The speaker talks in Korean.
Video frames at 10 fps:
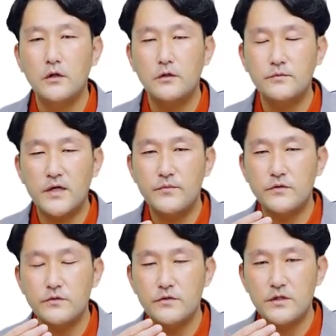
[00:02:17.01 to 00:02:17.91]
그럼
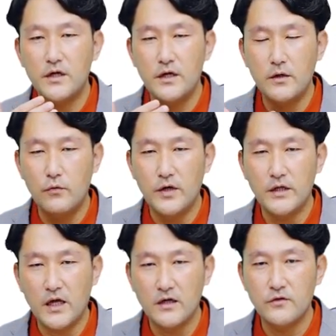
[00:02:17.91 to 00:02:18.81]
삼성전자의
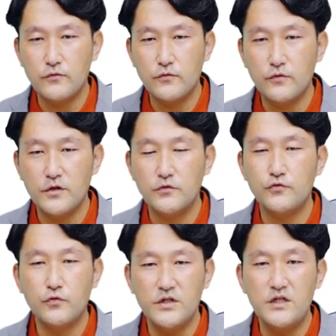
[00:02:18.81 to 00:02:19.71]
올해 단기 순손익은
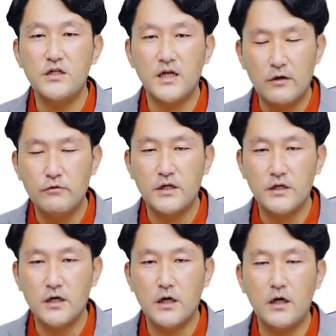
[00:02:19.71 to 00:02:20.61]
주로 이익이 나올
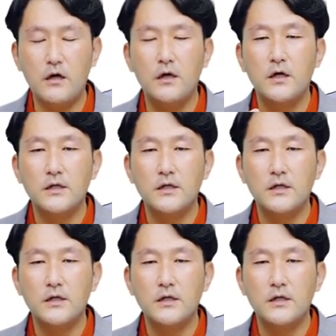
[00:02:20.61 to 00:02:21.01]
테니까